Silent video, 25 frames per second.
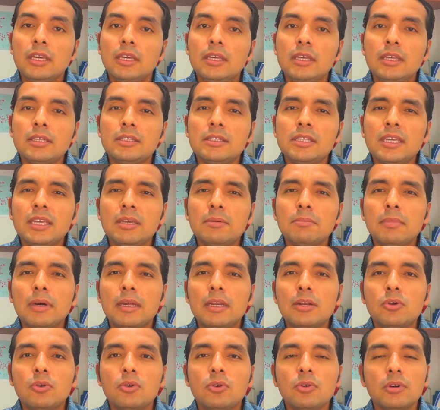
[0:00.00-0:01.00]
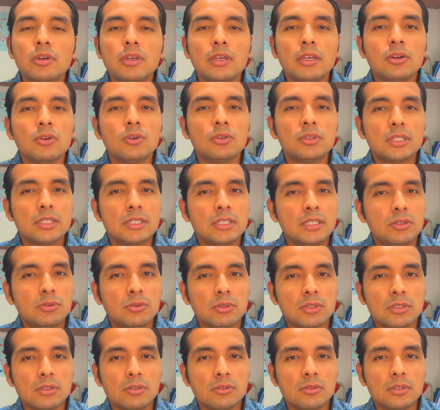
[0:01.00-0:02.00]
Sin embargo, en otras
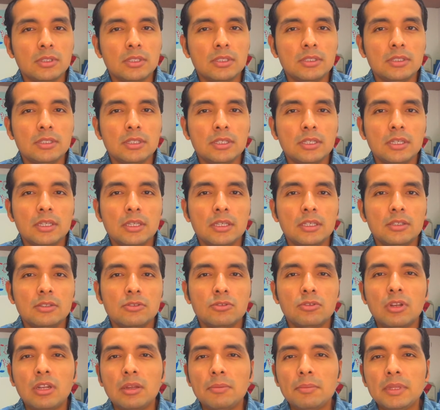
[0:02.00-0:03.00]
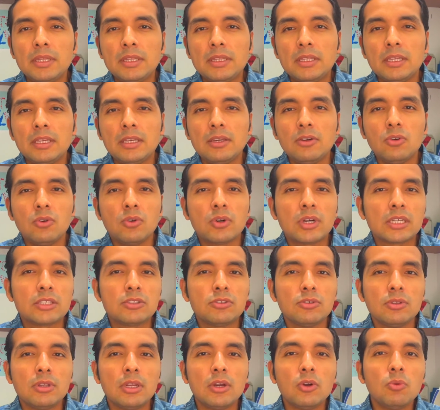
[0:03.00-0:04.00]
situaciones, solamente
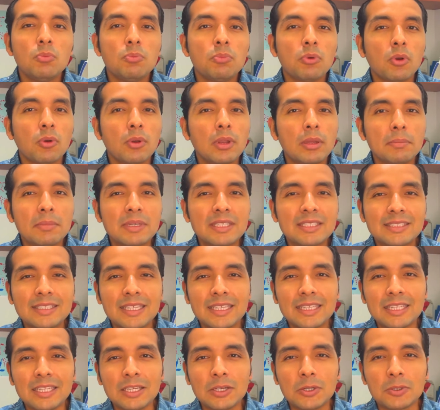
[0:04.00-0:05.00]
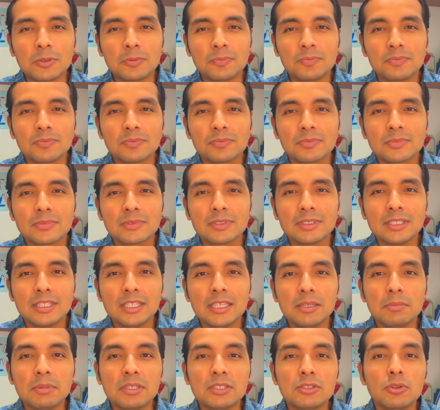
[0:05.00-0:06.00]
ocasionan un problema estético,
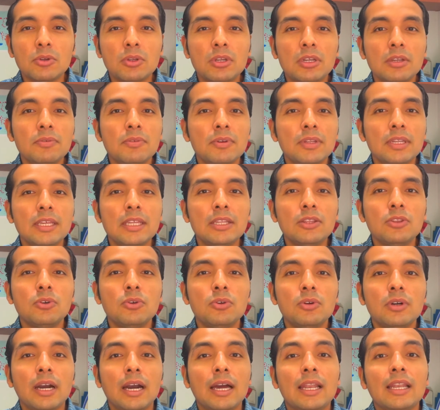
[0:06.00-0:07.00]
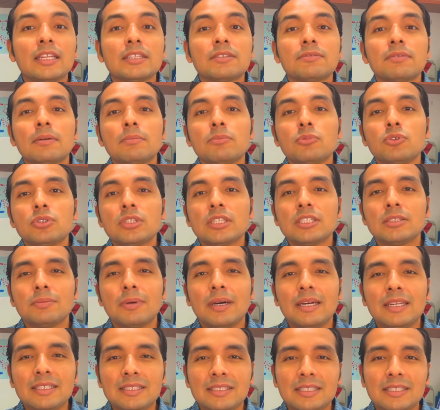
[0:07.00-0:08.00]
y me estoy refiriendo a las famosas
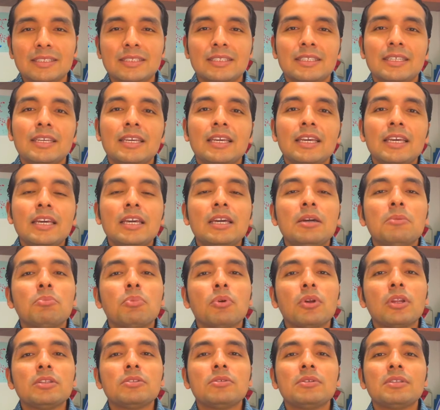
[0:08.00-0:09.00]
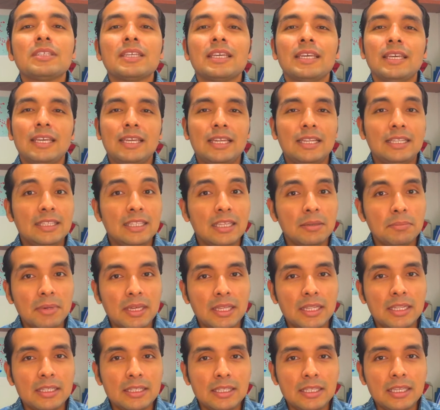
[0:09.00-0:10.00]
varices. Por eso es que el tema
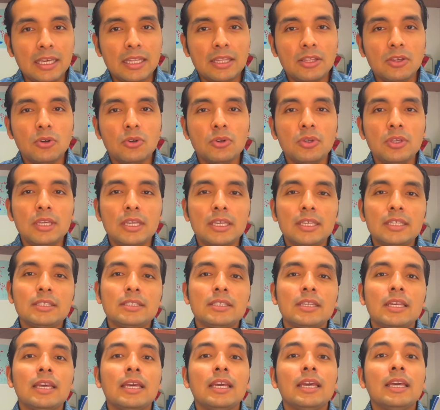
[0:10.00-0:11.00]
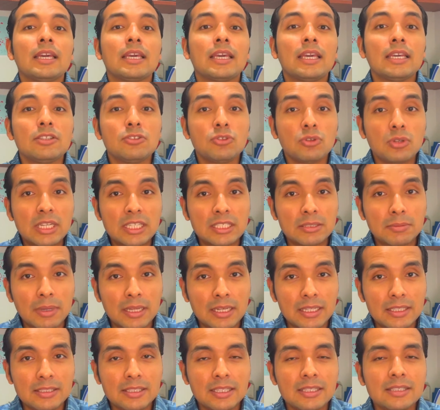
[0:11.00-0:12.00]
del día de hoy es qué son las
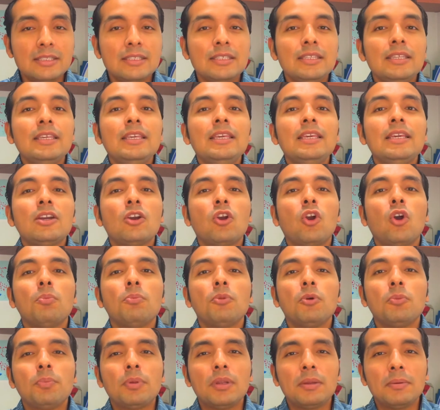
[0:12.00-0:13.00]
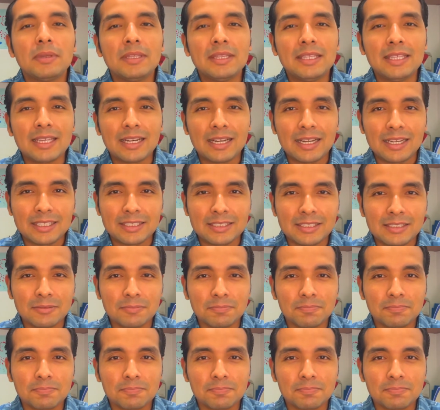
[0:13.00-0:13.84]
varices y cómo prevenirlas.